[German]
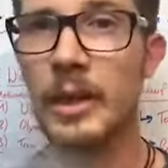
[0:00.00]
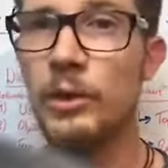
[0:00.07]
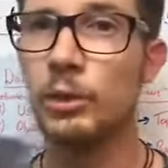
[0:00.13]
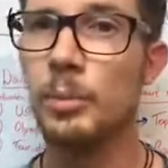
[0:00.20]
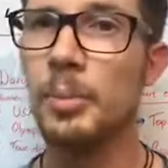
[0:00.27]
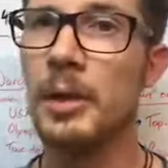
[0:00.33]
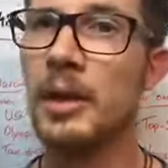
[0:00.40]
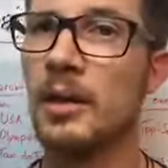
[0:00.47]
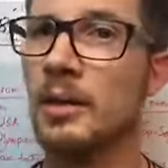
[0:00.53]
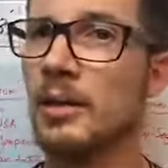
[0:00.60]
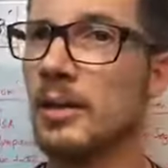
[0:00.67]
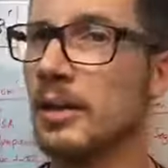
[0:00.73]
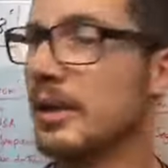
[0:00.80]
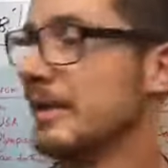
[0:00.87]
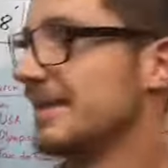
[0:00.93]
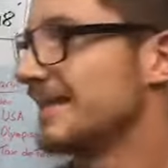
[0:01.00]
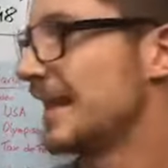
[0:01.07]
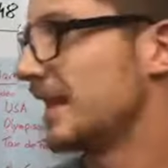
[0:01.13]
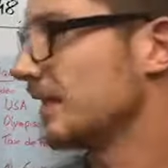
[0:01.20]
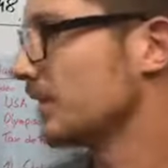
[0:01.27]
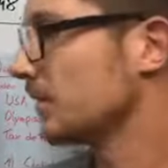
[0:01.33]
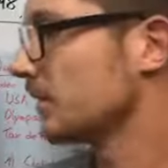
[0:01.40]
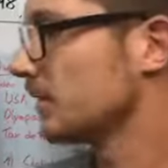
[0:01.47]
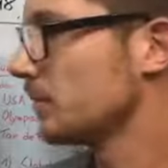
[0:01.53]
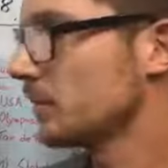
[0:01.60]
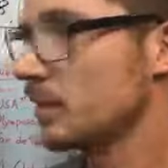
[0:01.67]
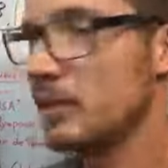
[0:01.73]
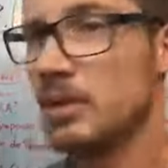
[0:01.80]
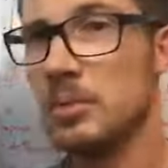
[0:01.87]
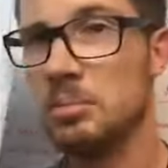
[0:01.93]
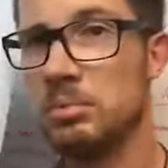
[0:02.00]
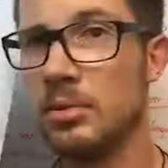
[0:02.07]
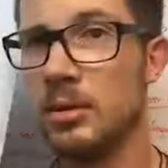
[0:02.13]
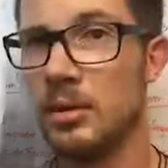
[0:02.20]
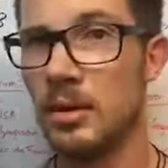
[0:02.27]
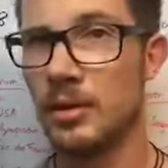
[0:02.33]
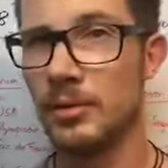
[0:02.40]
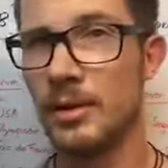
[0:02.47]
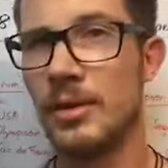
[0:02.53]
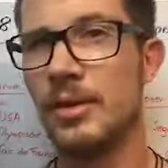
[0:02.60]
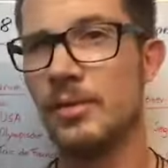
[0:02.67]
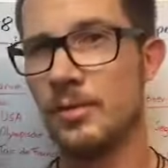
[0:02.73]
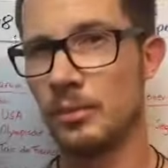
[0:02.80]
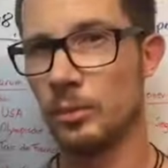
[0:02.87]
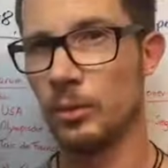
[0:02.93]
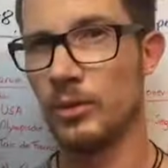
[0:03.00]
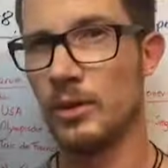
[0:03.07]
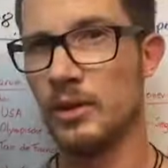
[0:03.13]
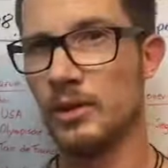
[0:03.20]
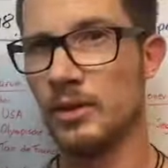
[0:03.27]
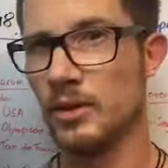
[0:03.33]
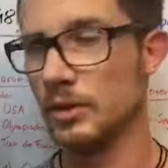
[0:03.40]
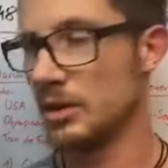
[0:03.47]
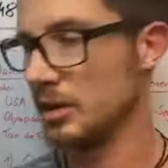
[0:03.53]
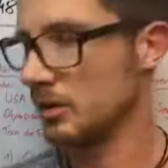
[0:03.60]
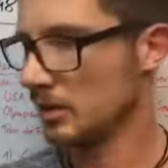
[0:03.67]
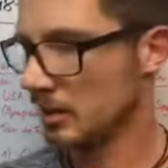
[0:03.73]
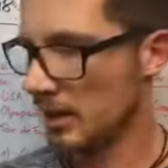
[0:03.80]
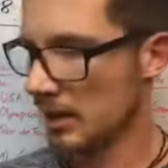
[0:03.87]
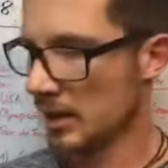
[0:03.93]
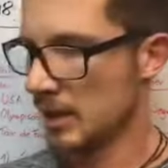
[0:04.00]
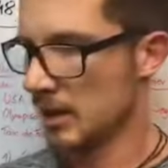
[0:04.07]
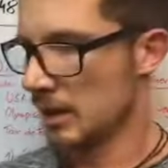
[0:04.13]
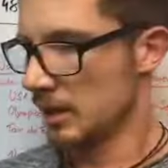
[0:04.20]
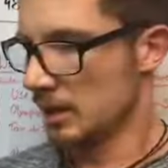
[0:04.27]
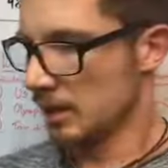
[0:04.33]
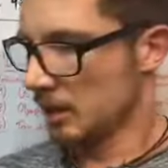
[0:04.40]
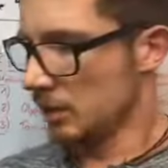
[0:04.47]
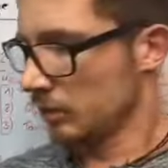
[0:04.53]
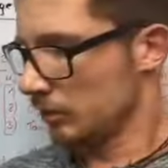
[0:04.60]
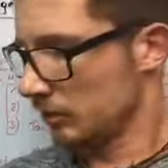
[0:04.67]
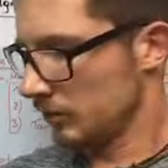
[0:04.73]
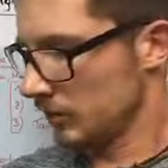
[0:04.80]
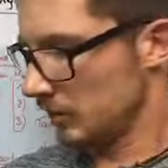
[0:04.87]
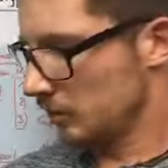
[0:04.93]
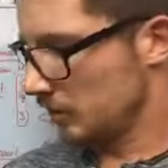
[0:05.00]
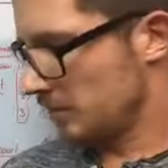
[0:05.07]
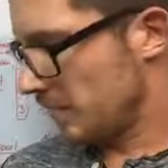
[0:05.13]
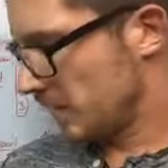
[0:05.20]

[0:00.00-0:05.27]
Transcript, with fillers: Doping hat, ist das, was im Prinzip auf dieser Verbotsliste steht. Das sind zum